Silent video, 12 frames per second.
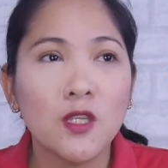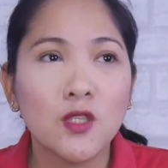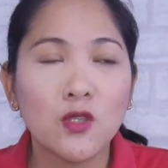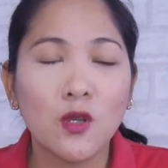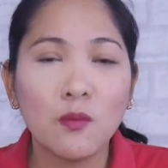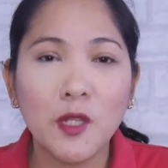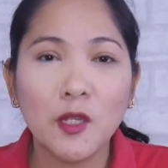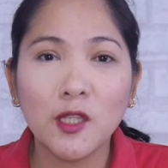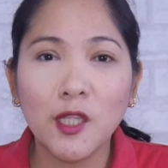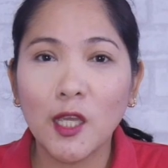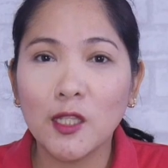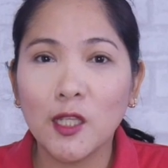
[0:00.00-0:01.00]
So,
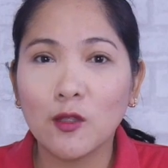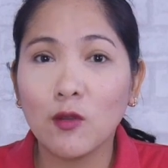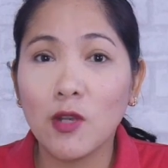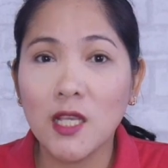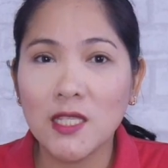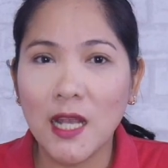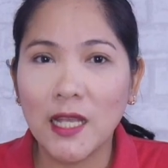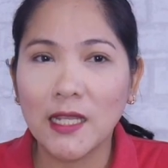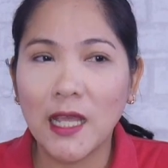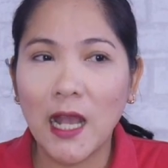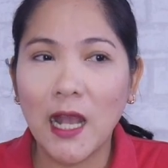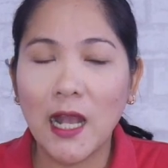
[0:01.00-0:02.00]
meron tayong natuklasan
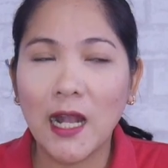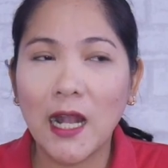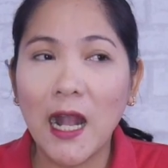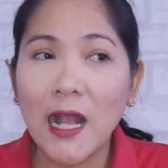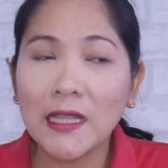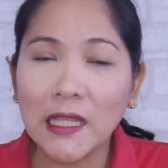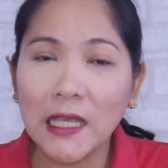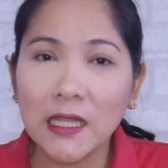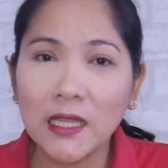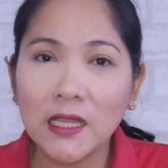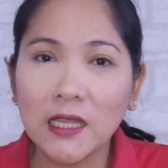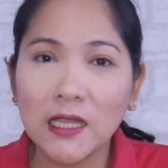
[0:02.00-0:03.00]
na
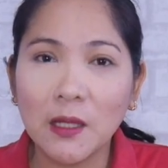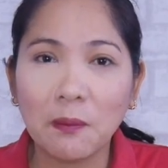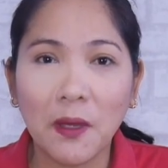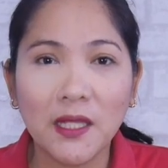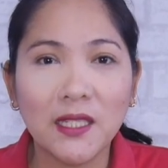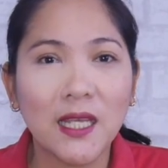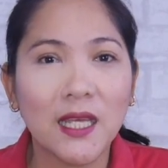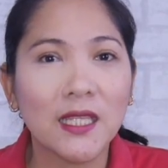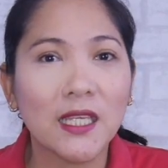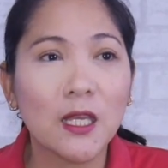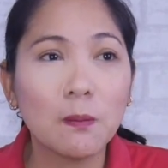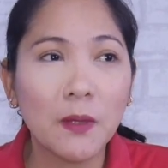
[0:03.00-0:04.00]
kanin na pwede
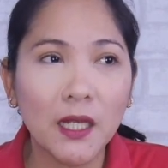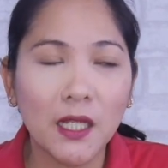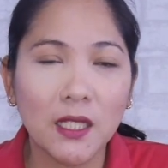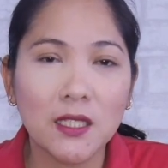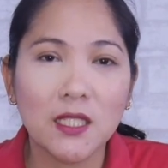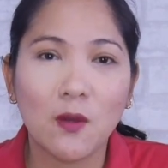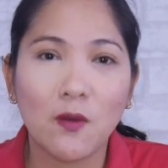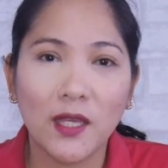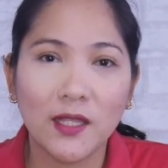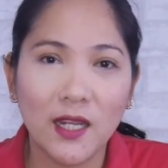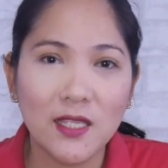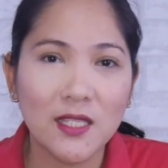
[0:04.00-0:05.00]
nating ipalit sa
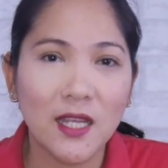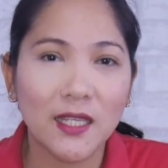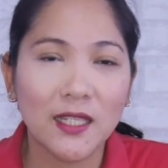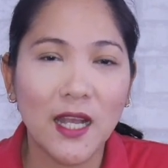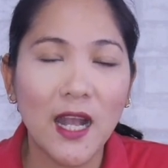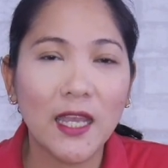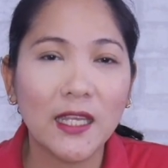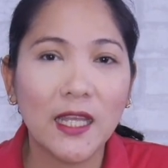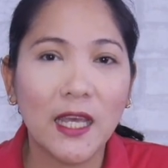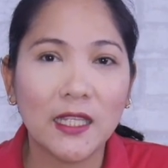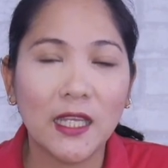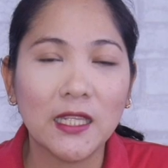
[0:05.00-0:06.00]
white rice na kinakain
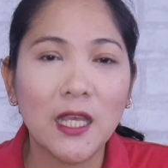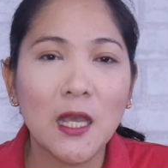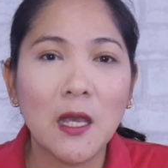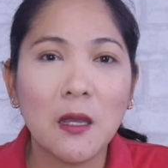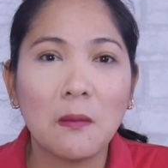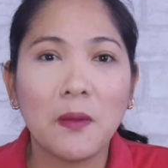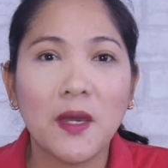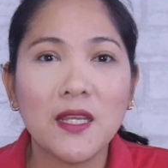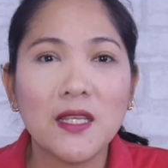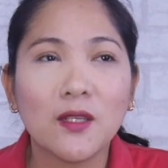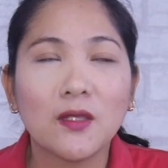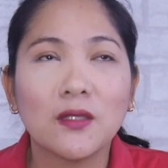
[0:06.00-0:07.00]
natin
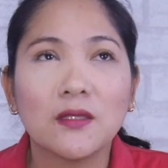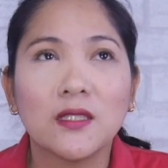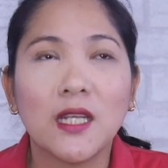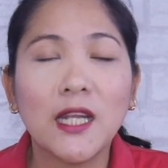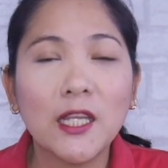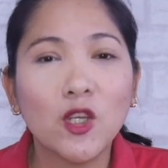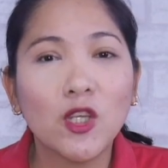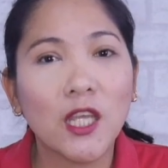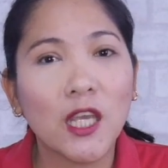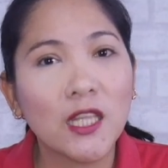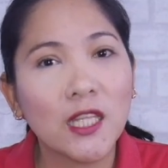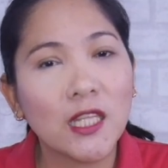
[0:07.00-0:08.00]
para sa ganun,
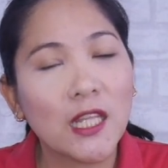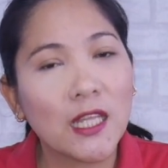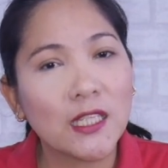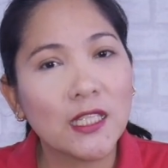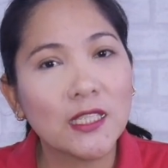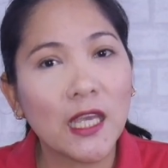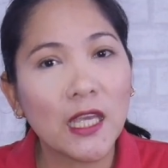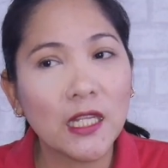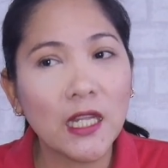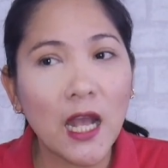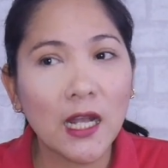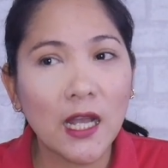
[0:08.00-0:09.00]
eh, hindi natin
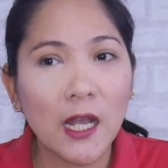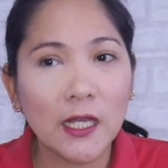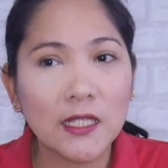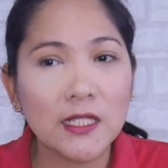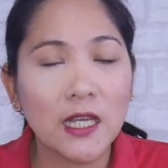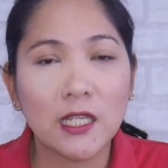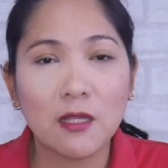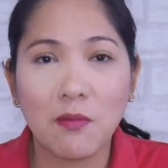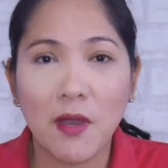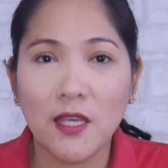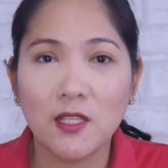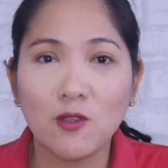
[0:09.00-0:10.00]
kailangang
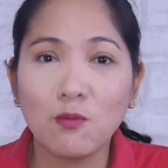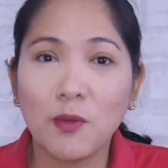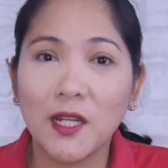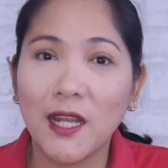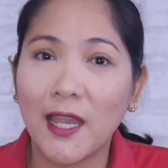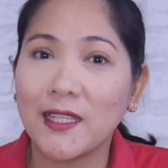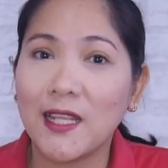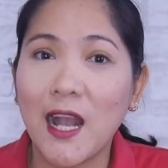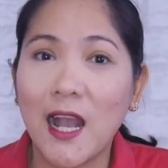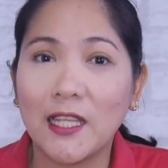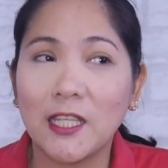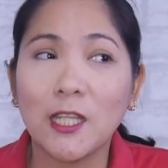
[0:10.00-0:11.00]
isacrifice yung pagkain ng
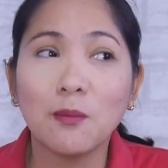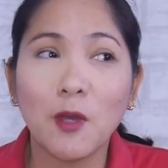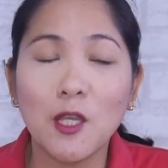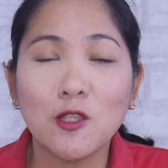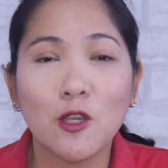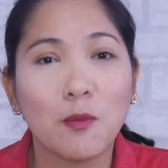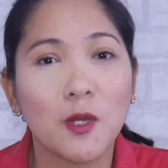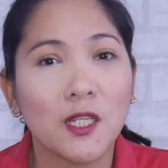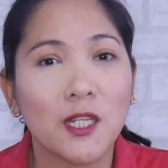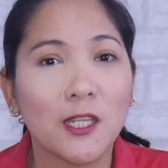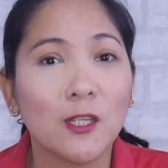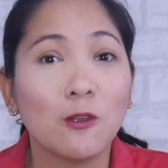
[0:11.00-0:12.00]
kanin at ma-enjoy pa
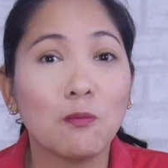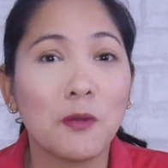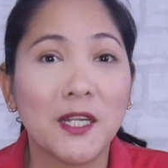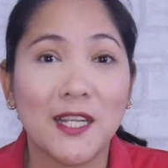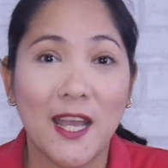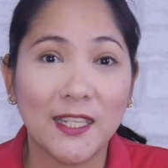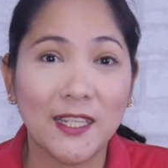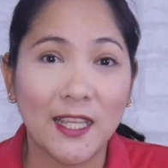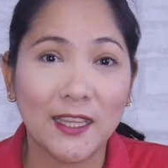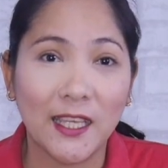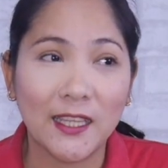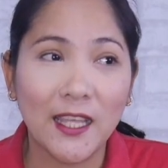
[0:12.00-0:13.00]
rin natin yung pagkain
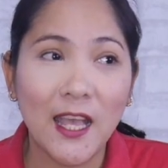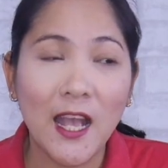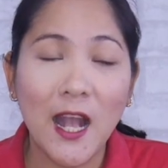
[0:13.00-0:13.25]
natin